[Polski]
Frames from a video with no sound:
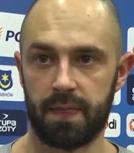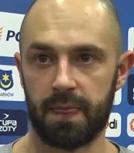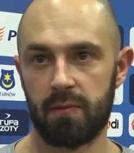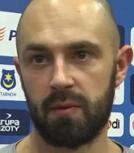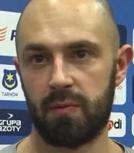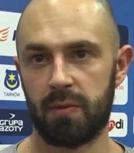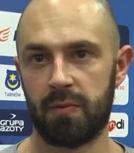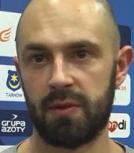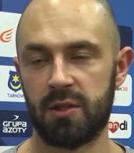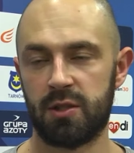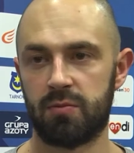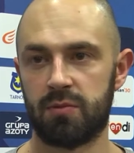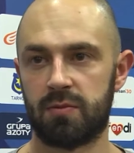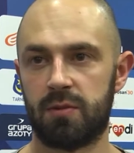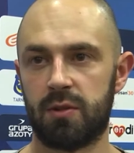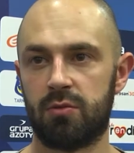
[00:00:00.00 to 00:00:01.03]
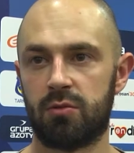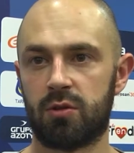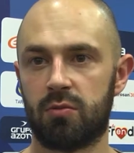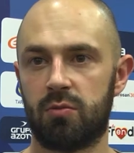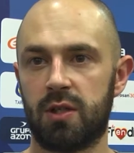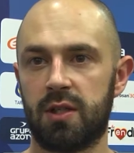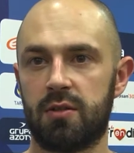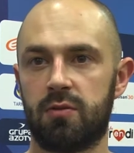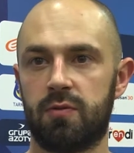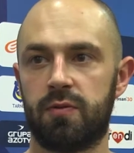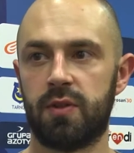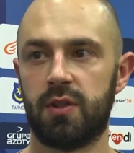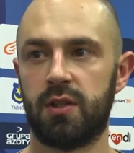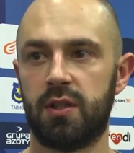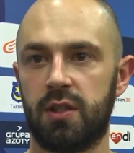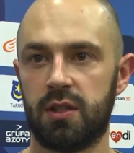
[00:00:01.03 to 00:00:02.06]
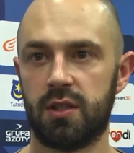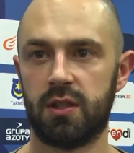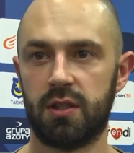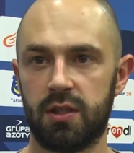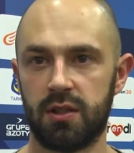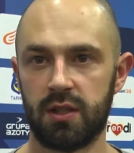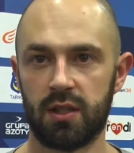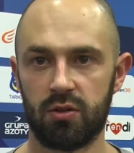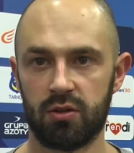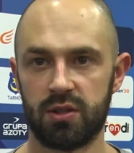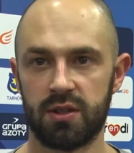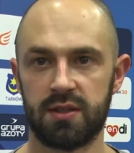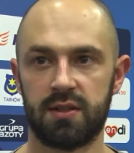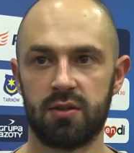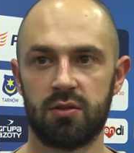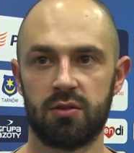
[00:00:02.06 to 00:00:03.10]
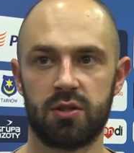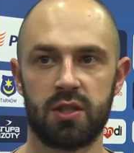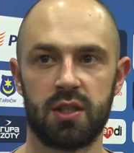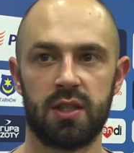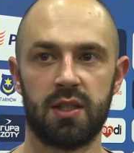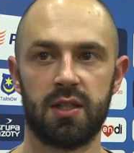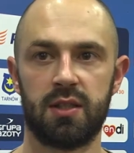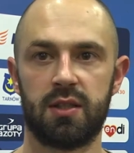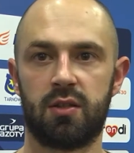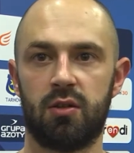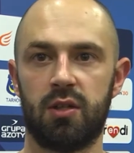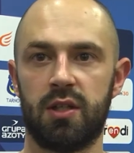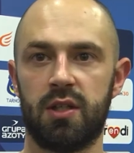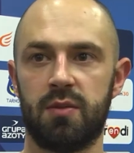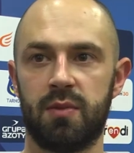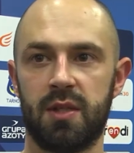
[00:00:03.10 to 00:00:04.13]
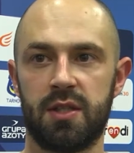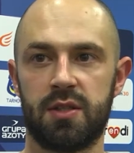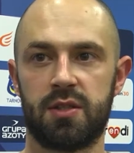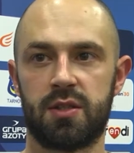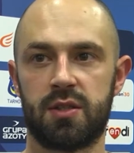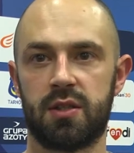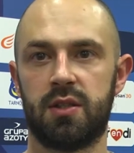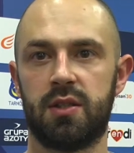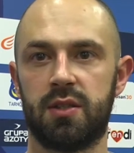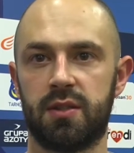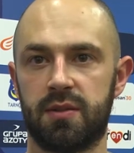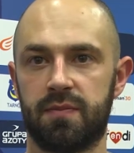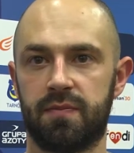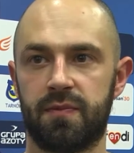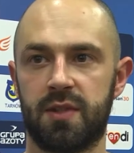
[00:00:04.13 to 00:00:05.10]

my popełniliśmy zbyt dużo błędów i najgorsze jest to, że kolejny mecz y,